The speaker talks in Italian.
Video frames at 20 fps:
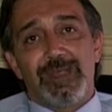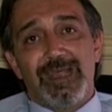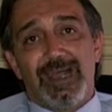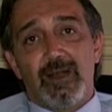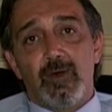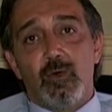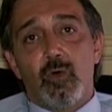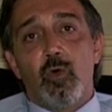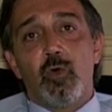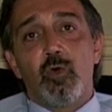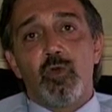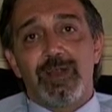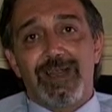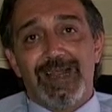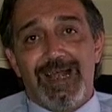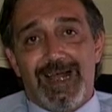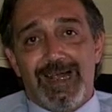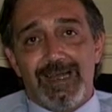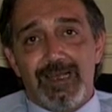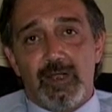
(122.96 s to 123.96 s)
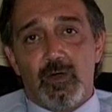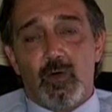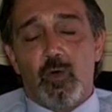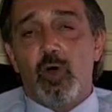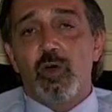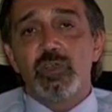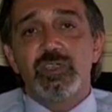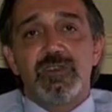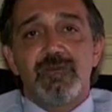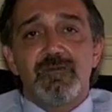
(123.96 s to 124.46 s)
piano organico.
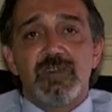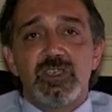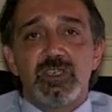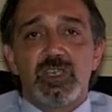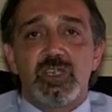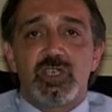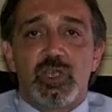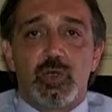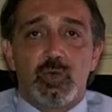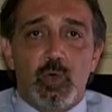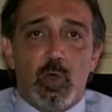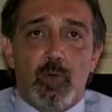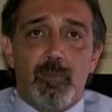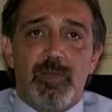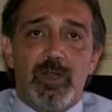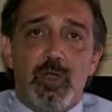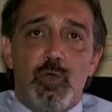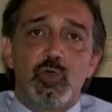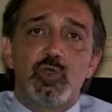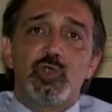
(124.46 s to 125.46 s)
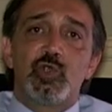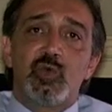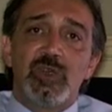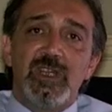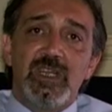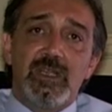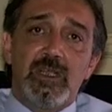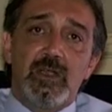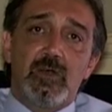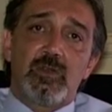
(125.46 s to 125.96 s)
Oggi invece c'è un obbligo
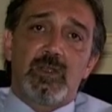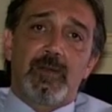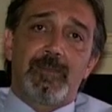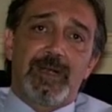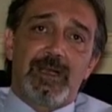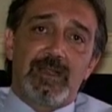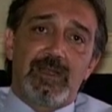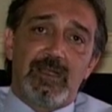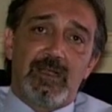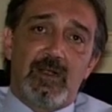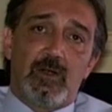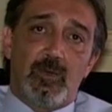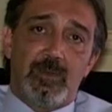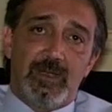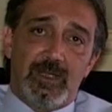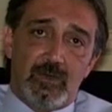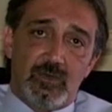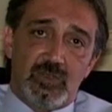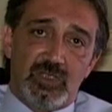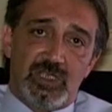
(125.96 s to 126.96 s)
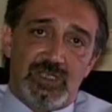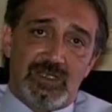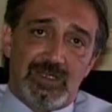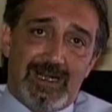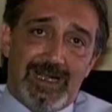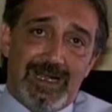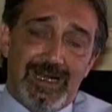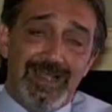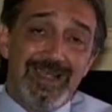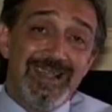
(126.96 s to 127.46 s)
giuridico da parte del comitato
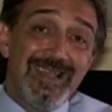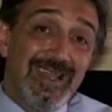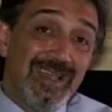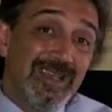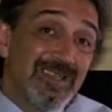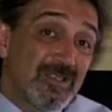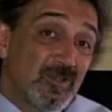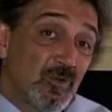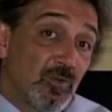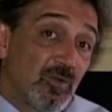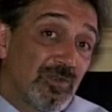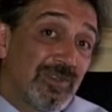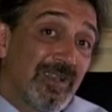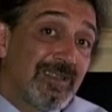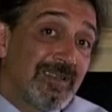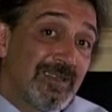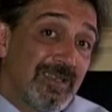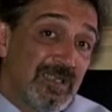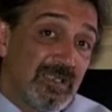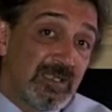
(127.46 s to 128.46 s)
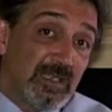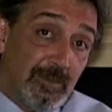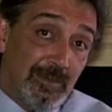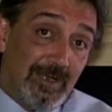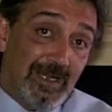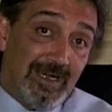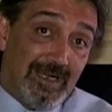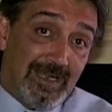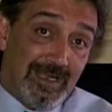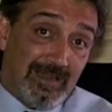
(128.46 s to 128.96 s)
centrale e sono tantissime
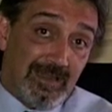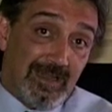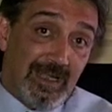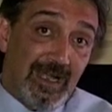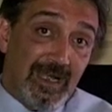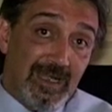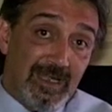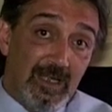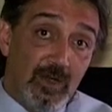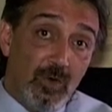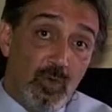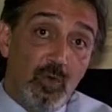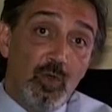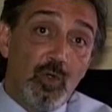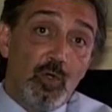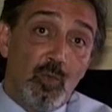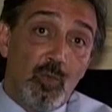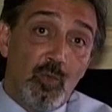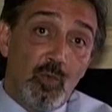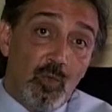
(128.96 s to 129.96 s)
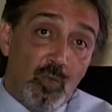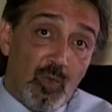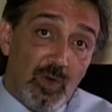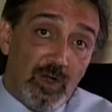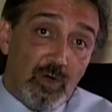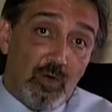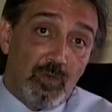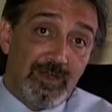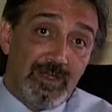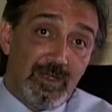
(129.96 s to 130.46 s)
le realtà in cui comunque il
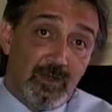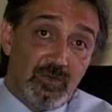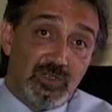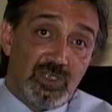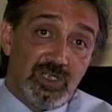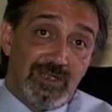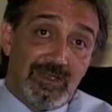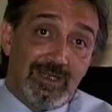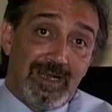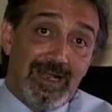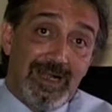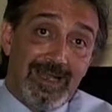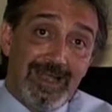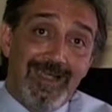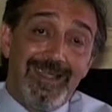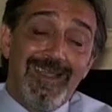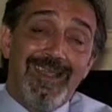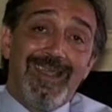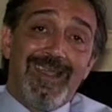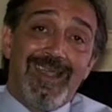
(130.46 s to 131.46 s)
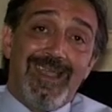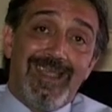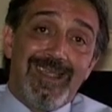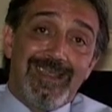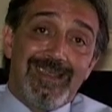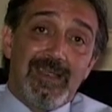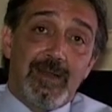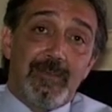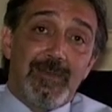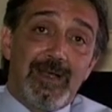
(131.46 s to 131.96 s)
comitato centrale è
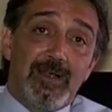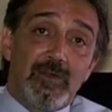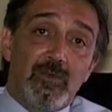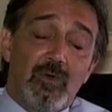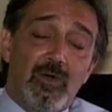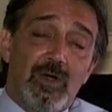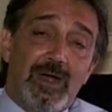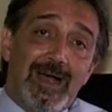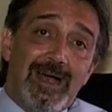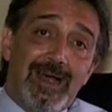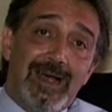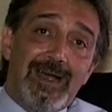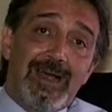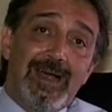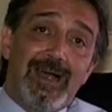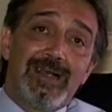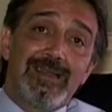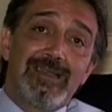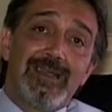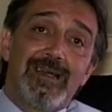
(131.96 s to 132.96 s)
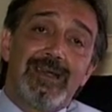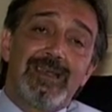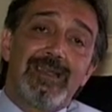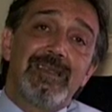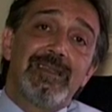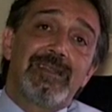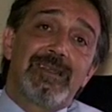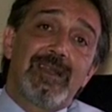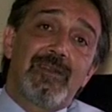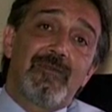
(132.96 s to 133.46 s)
chiamato a, ad
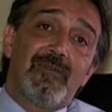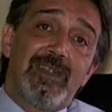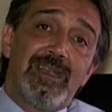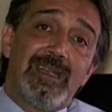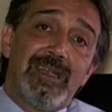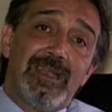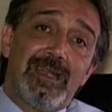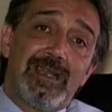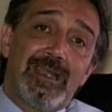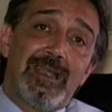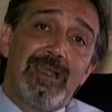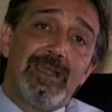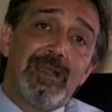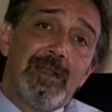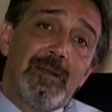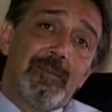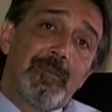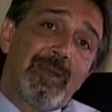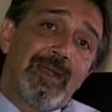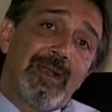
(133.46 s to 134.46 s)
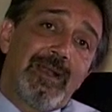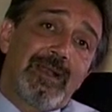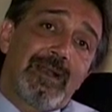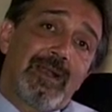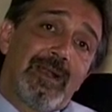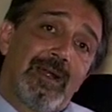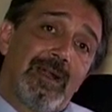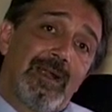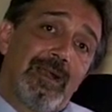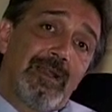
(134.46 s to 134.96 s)
intervenire per
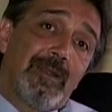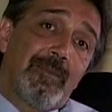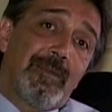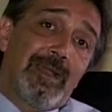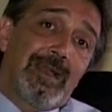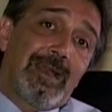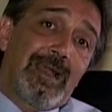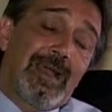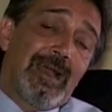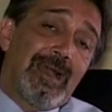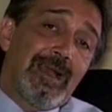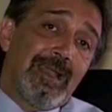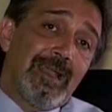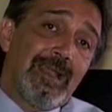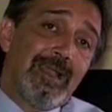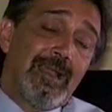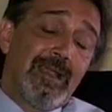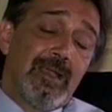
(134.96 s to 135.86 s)
eh, ripianare.